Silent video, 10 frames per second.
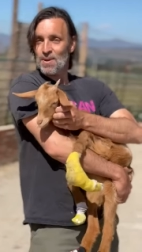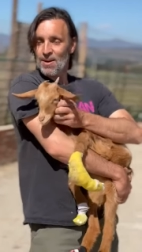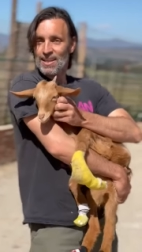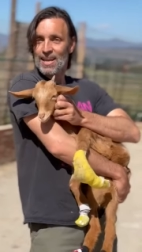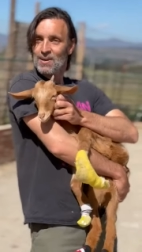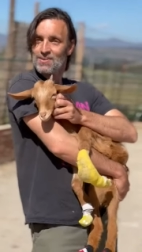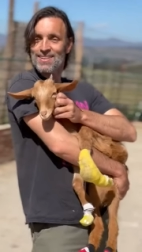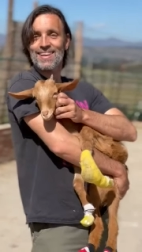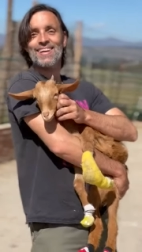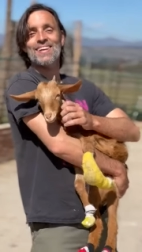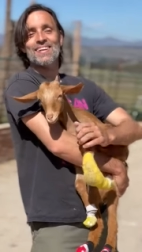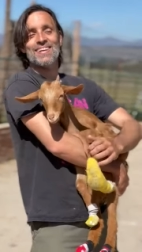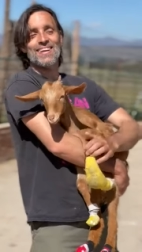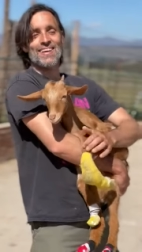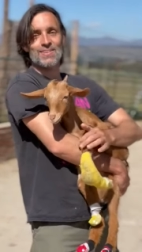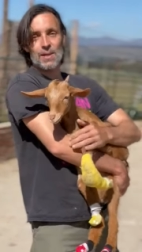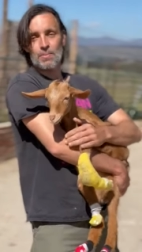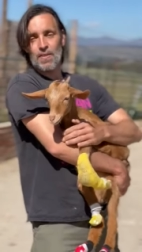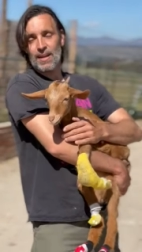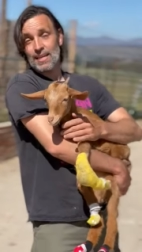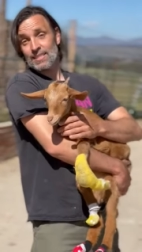Violeta y yo... Eh, os eh, queremos decir que